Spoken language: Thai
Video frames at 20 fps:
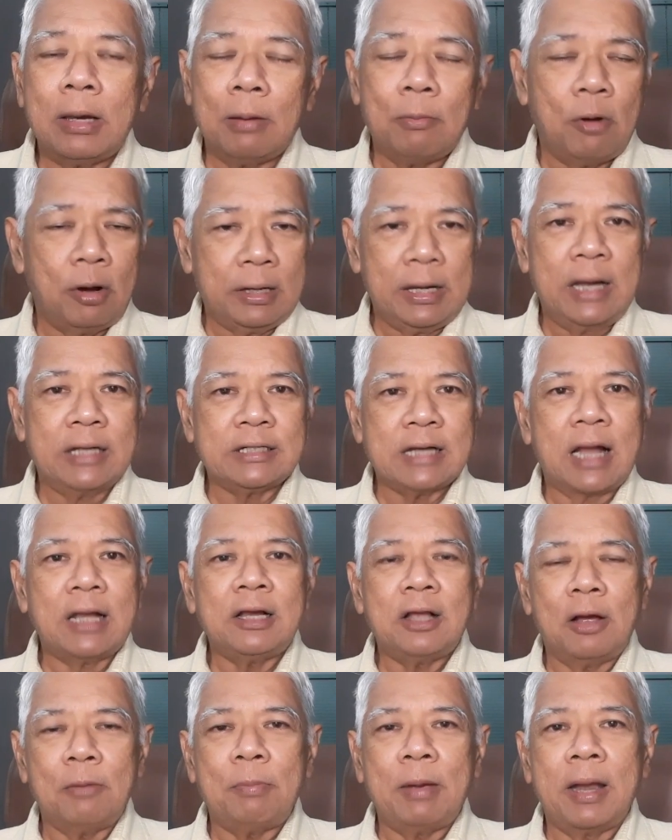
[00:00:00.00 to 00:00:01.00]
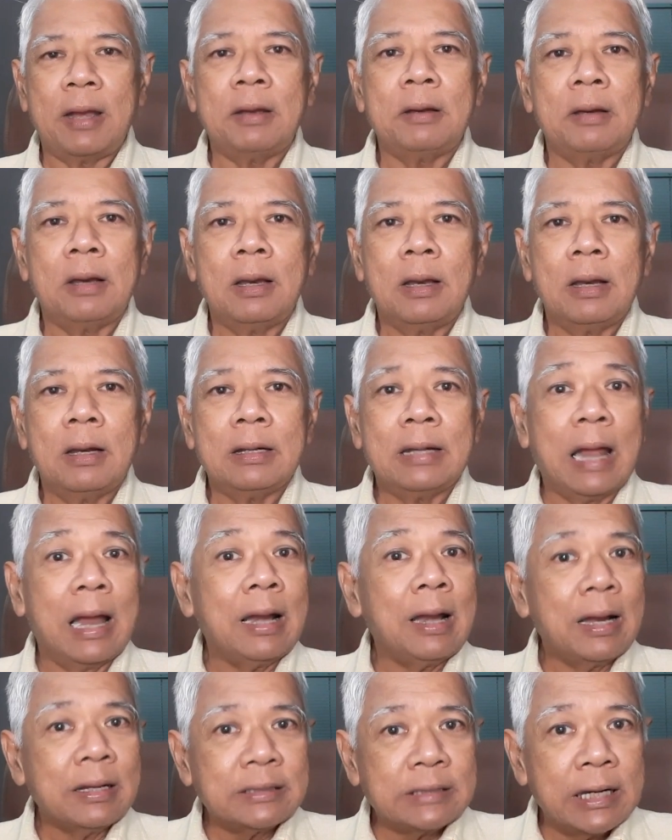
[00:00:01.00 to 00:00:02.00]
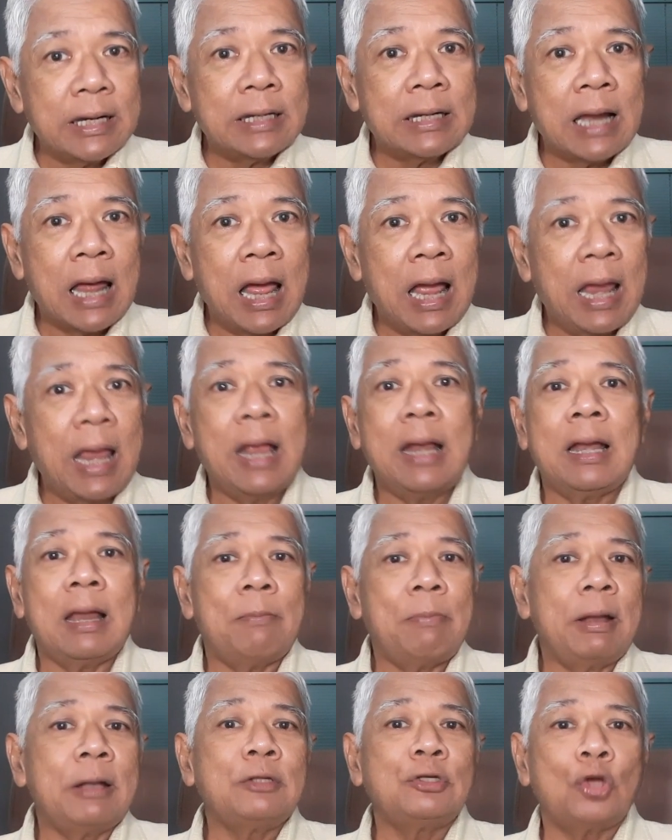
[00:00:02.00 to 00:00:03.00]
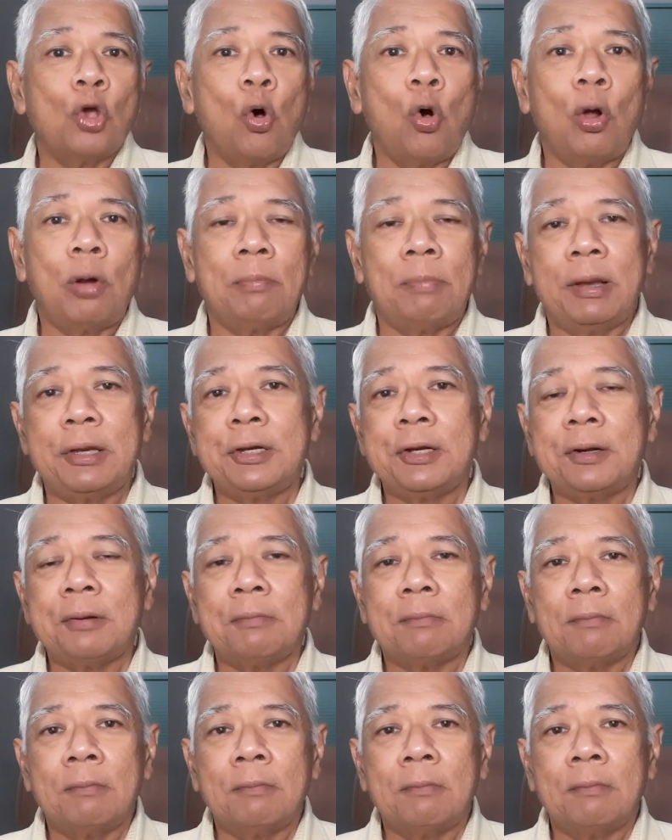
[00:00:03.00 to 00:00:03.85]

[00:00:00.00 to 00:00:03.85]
ยังบอกนี่ฉันก็เป็นสาธารณรัฐจีนนะเองเนี่ยเป็นโจรไปยึด